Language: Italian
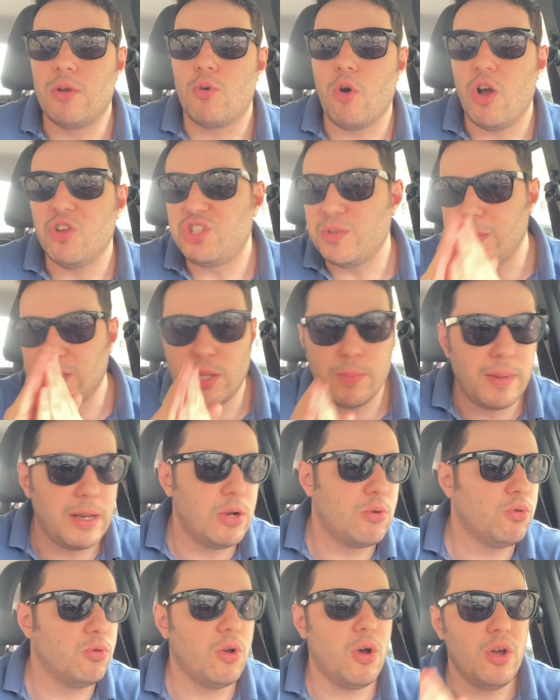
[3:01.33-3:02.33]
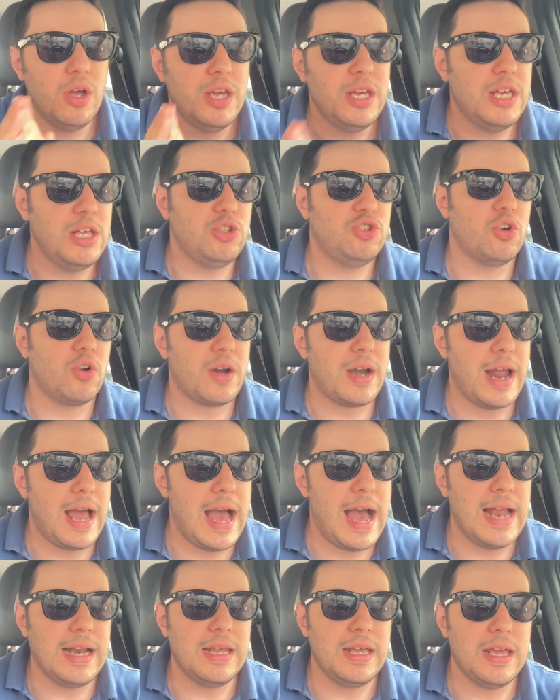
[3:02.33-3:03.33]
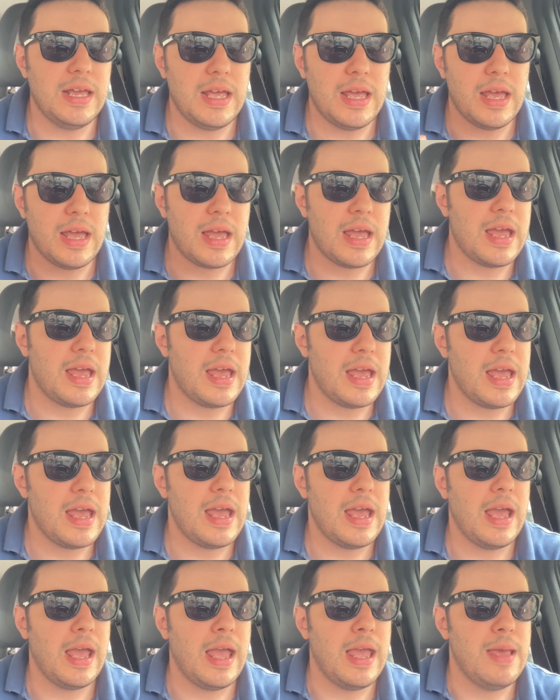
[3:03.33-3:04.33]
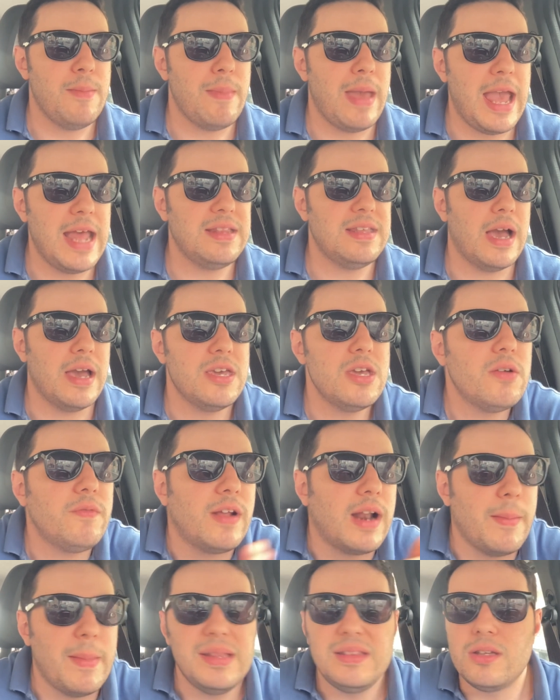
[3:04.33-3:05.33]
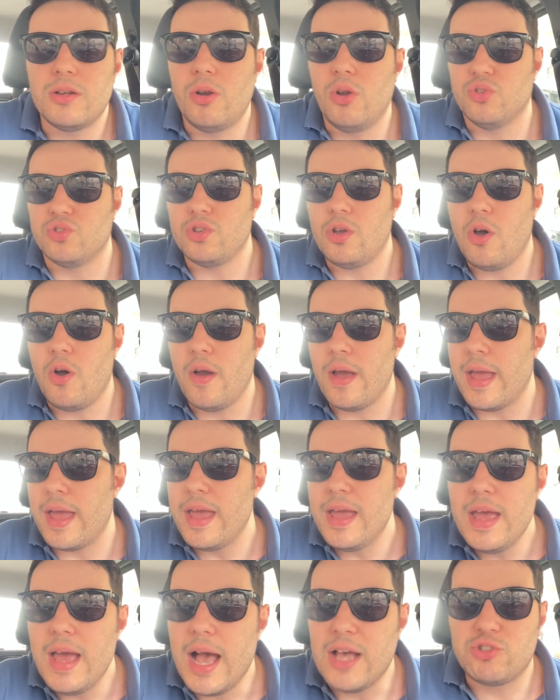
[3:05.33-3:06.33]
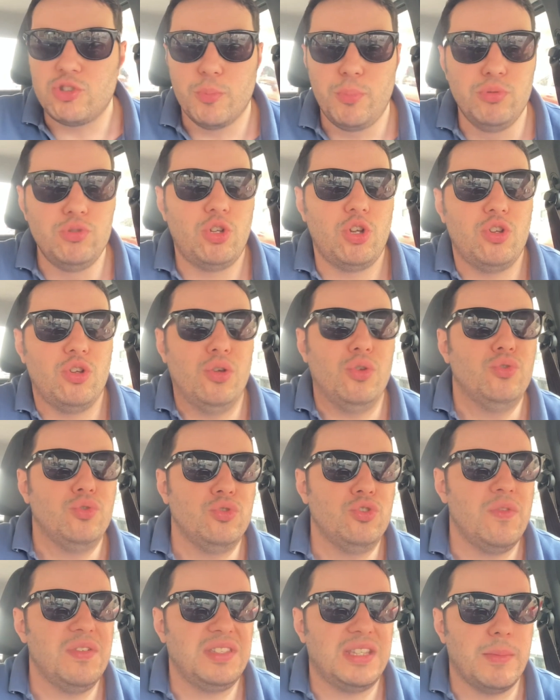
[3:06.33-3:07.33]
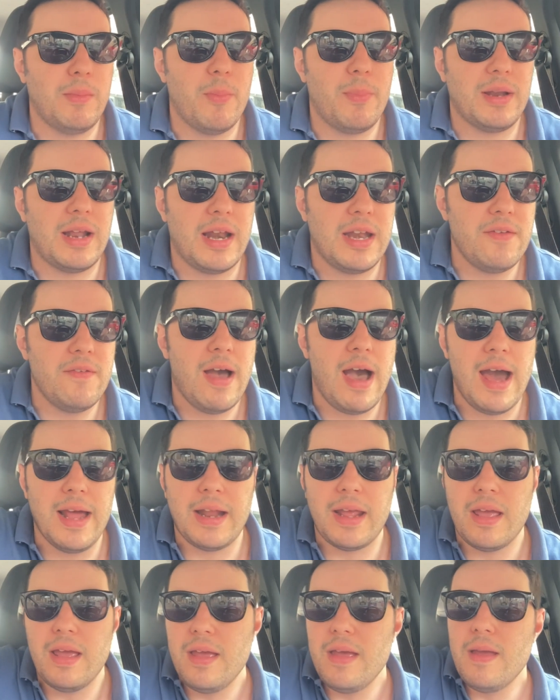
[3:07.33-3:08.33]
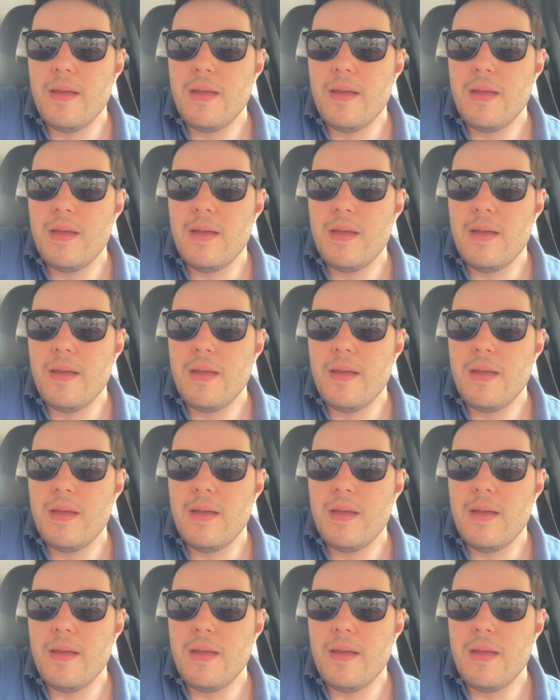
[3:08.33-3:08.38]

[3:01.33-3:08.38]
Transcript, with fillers: culo, o ci prendono per il culo i giornali e, e, i media, io veramente non lo so, eh, a questo punto dove stiamo per arrivare.